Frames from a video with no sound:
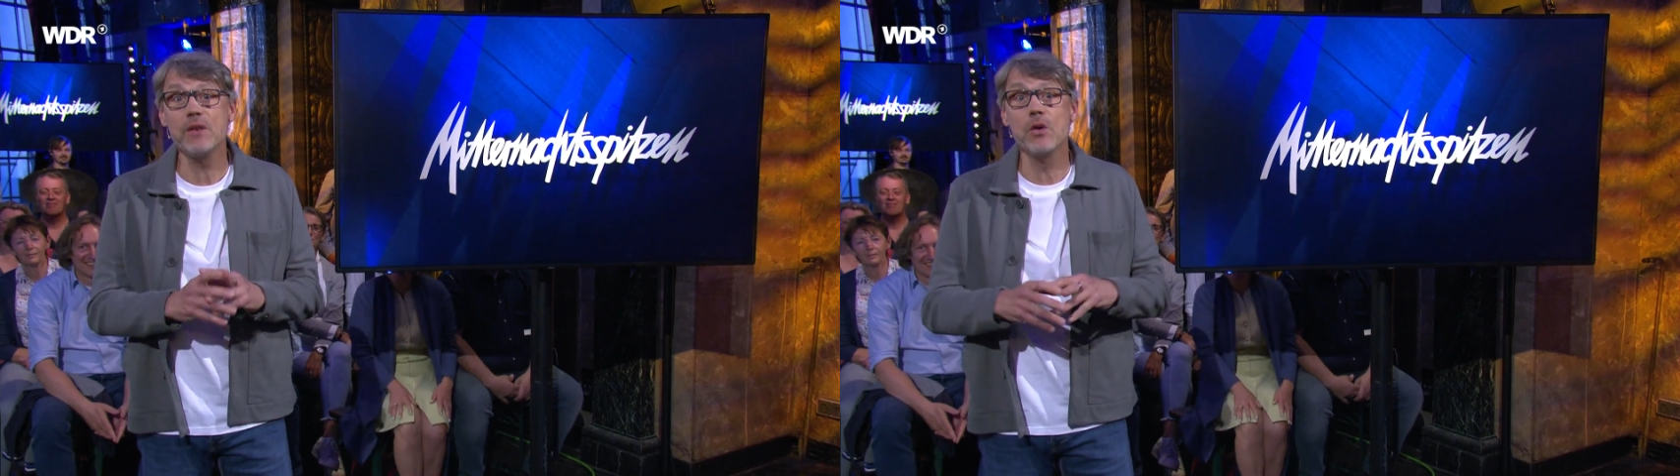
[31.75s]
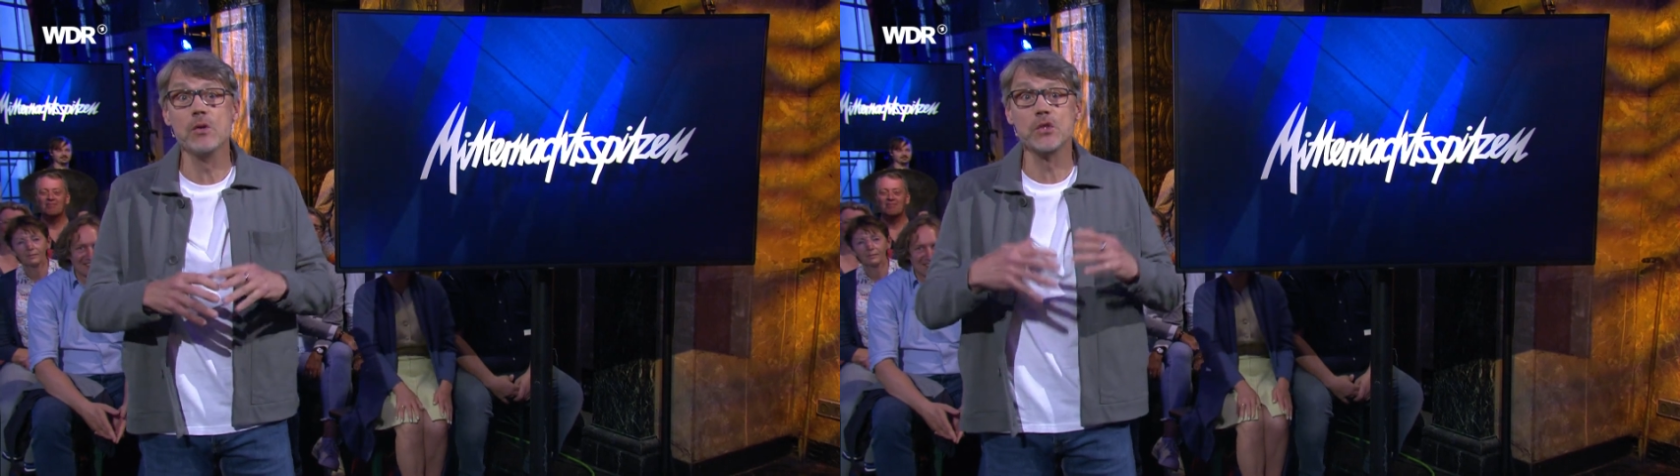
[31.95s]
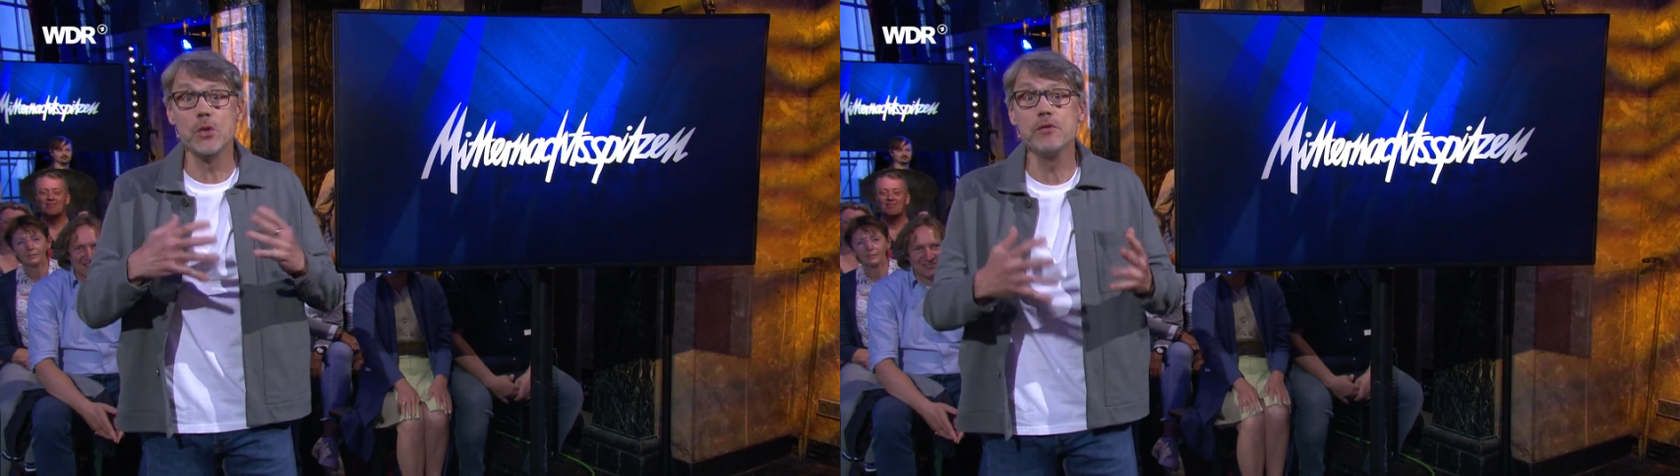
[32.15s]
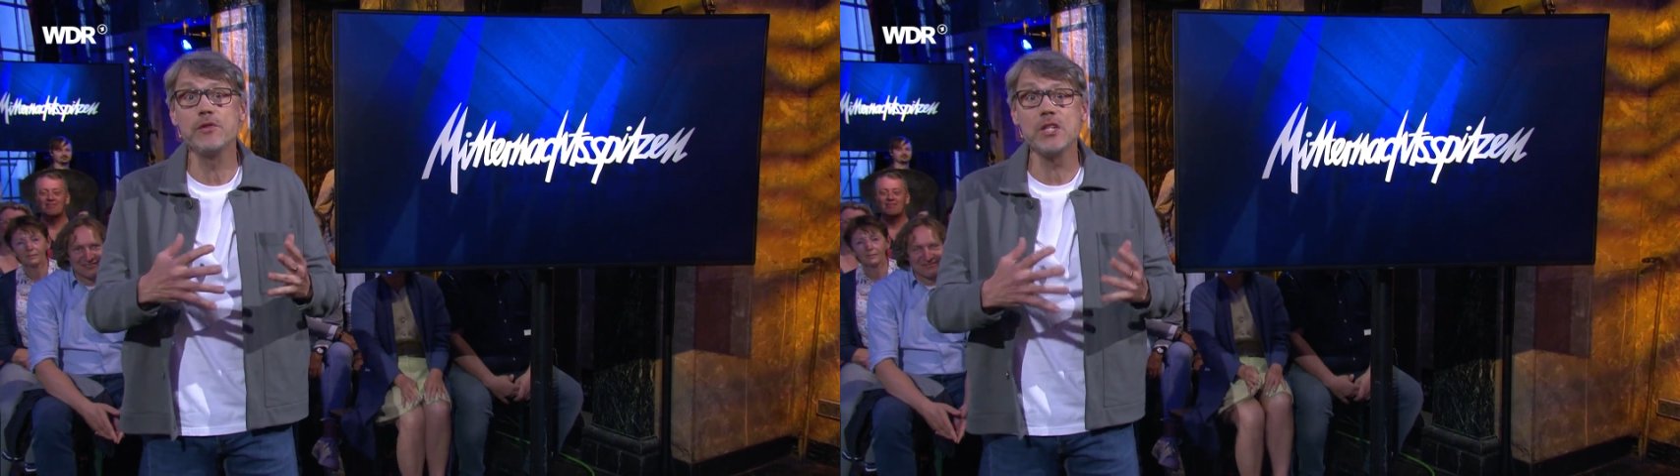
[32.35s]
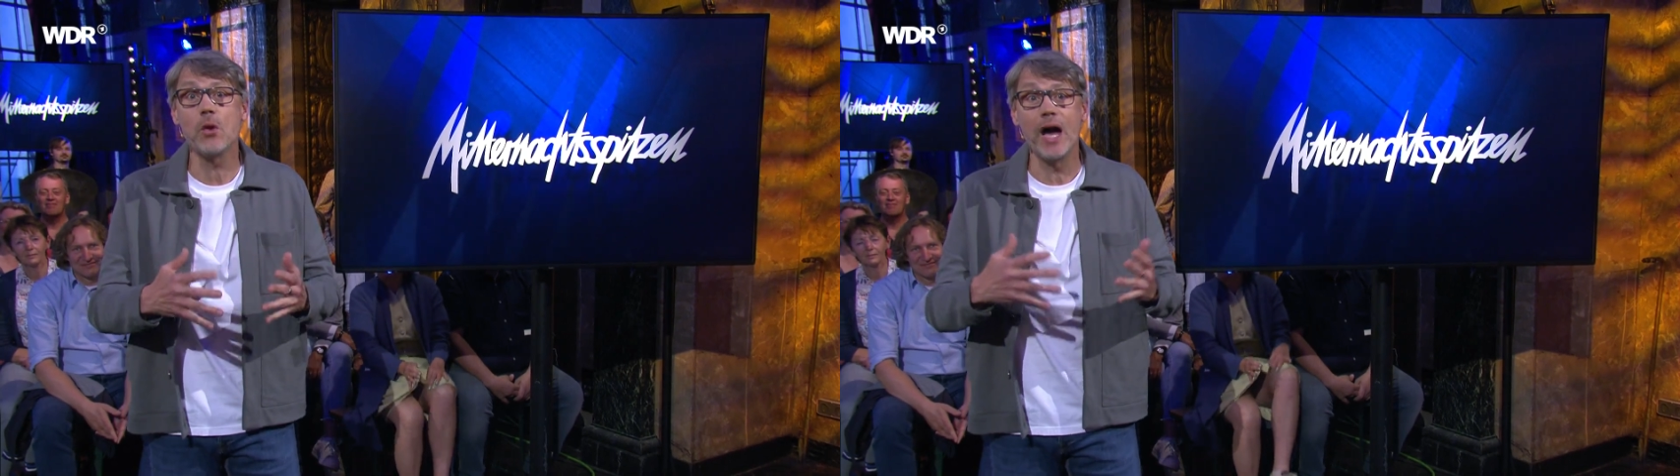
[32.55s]
wenn wir uns
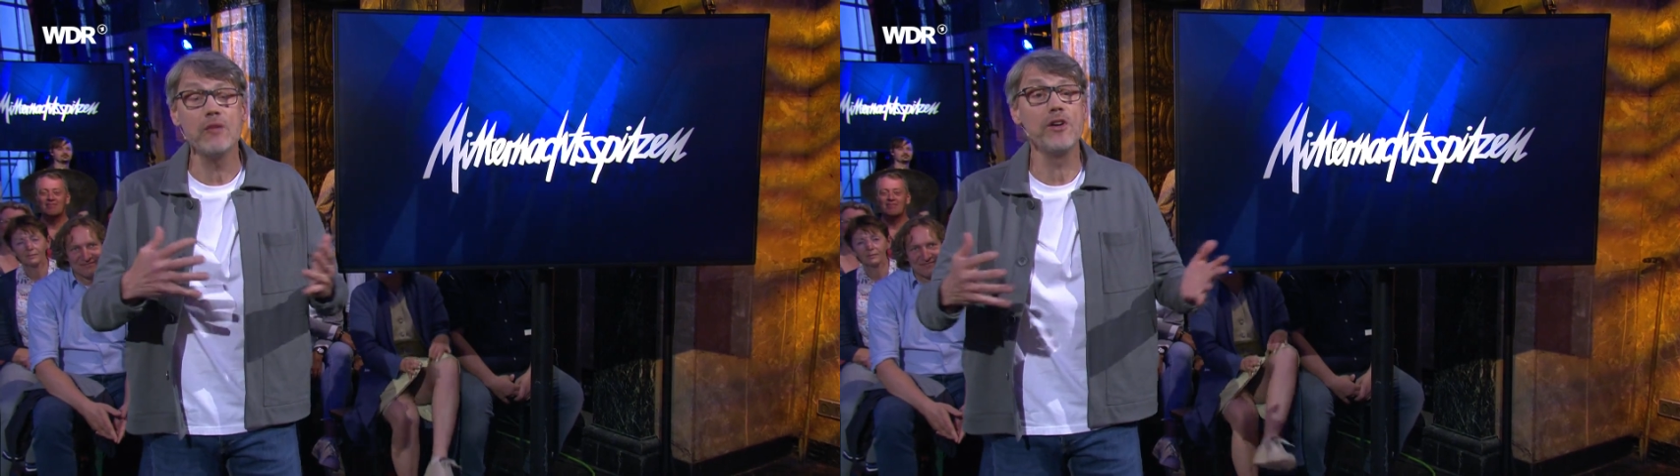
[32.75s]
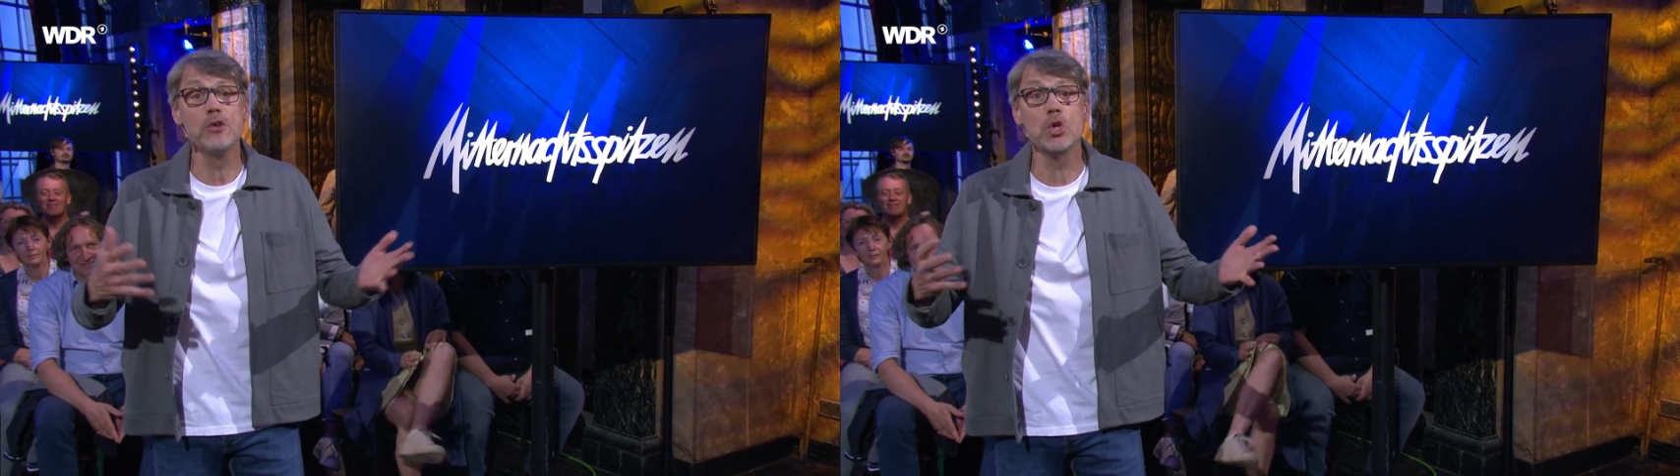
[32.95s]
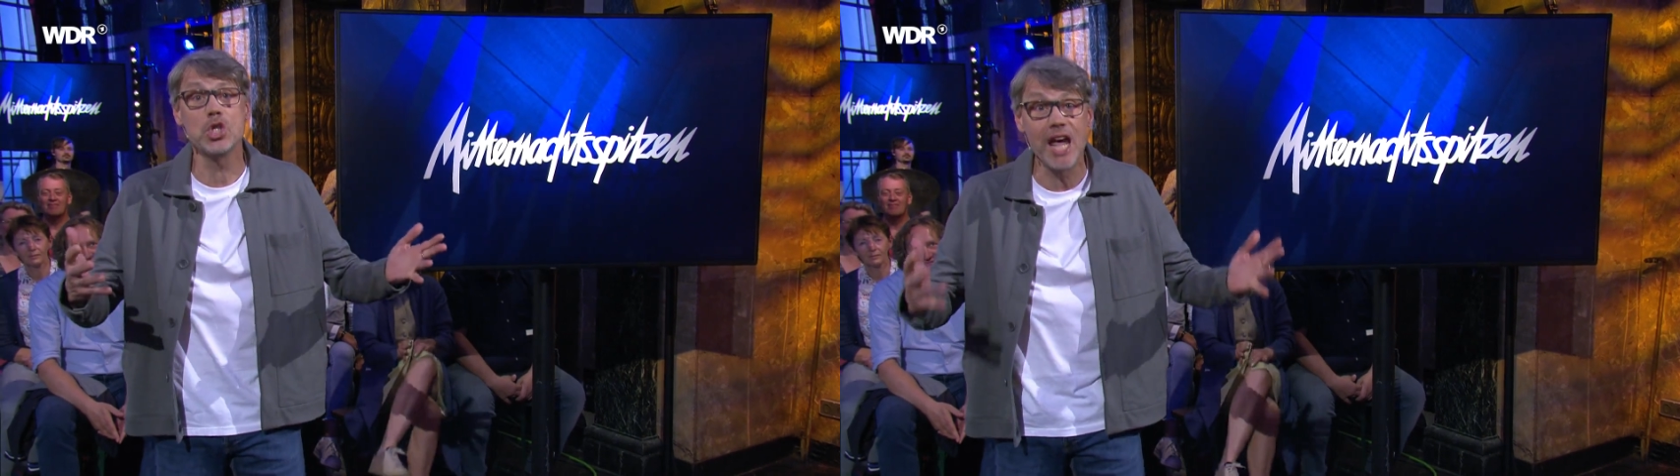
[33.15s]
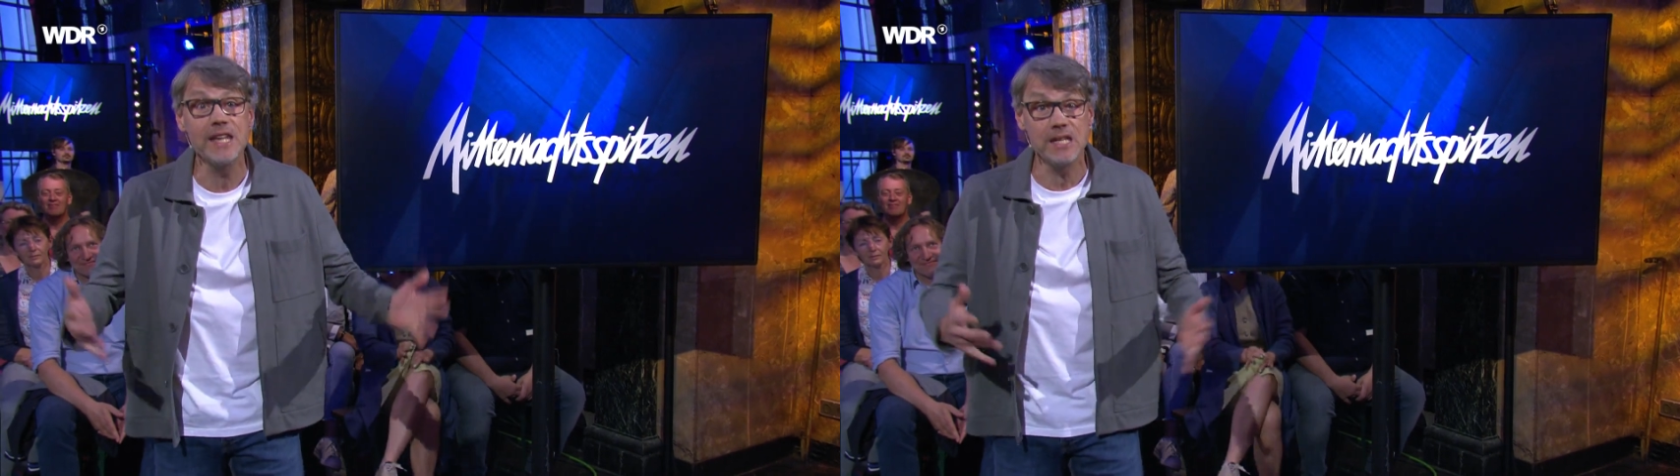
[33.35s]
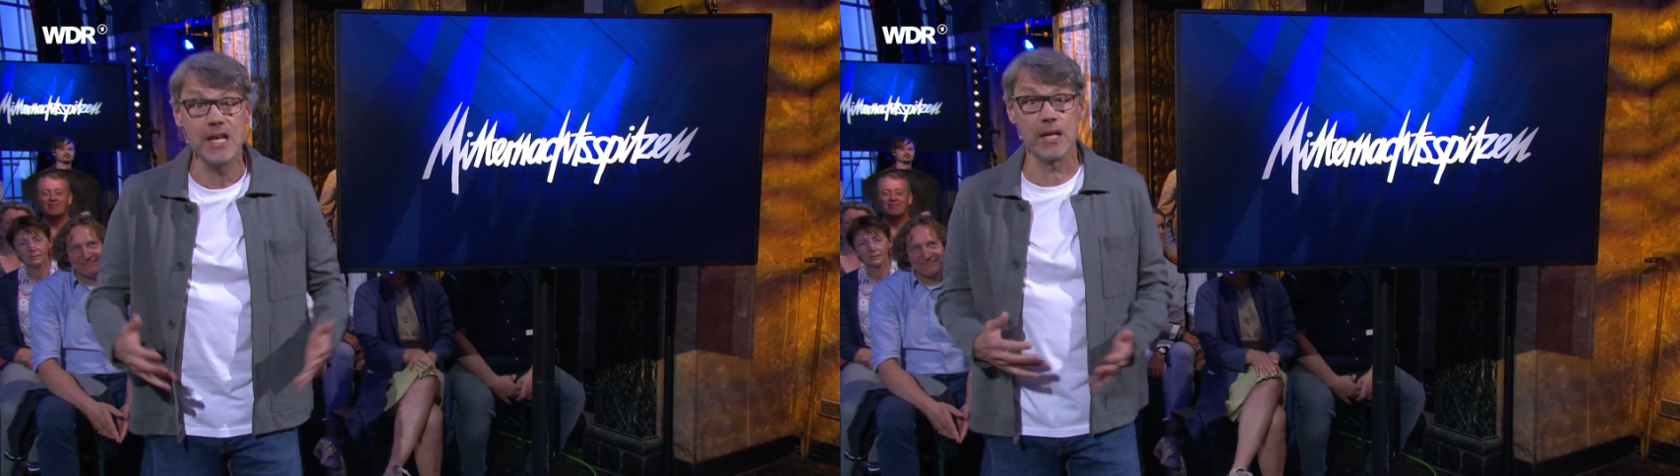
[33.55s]
künftig doch einfach nur
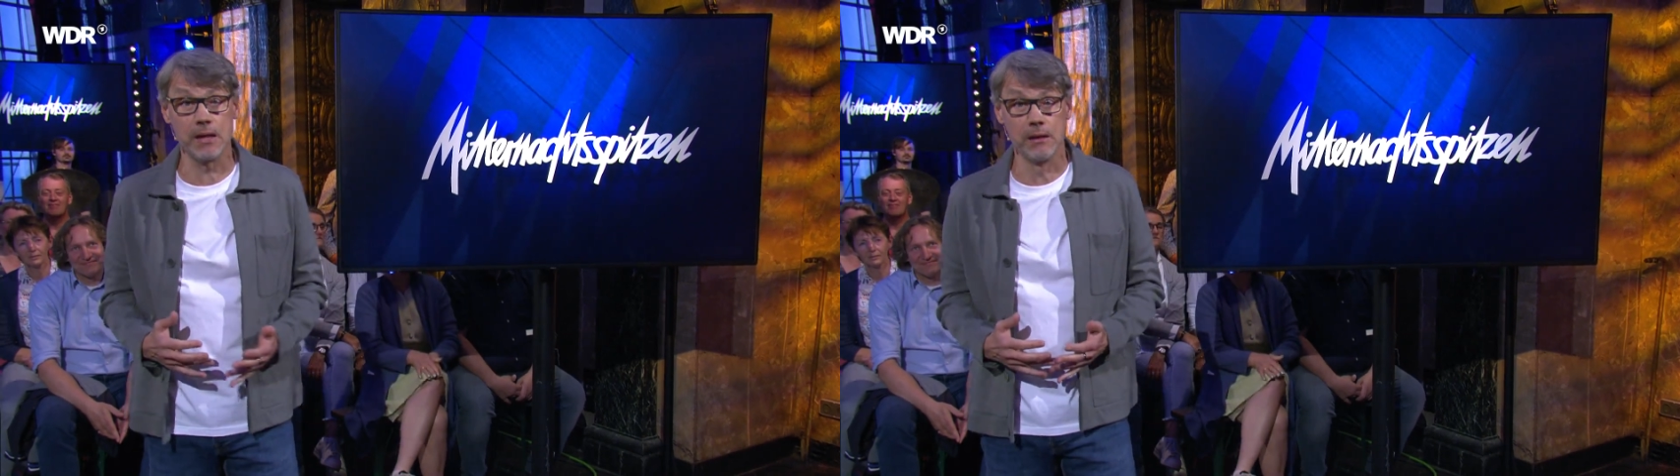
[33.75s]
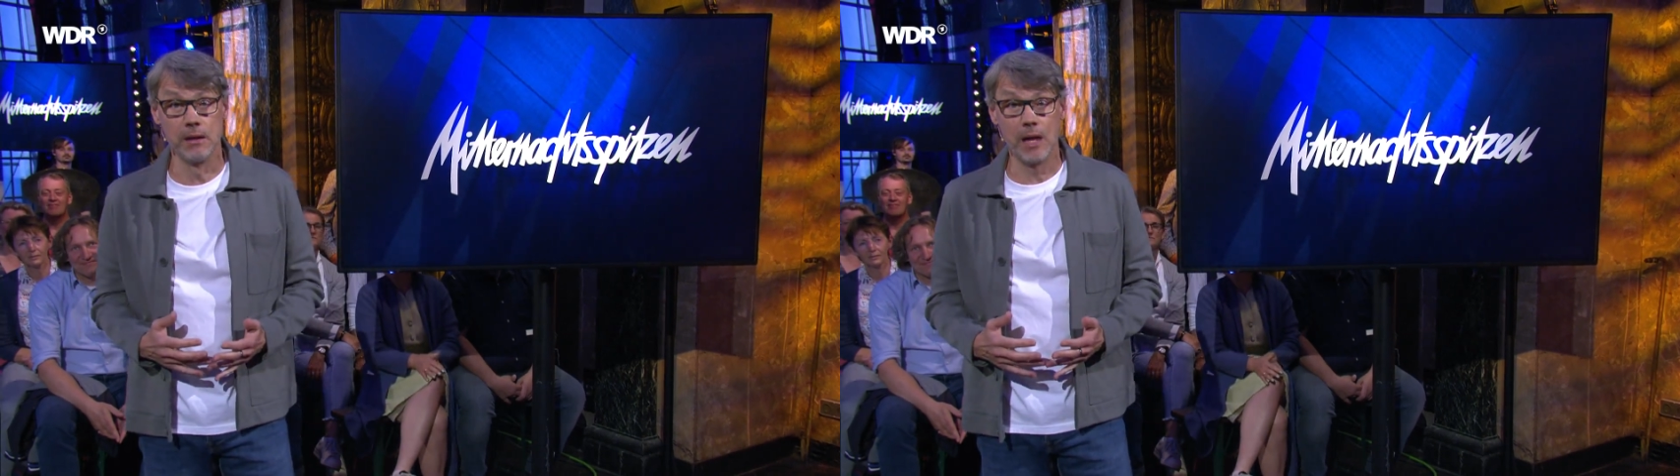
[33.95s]
Schland nennen.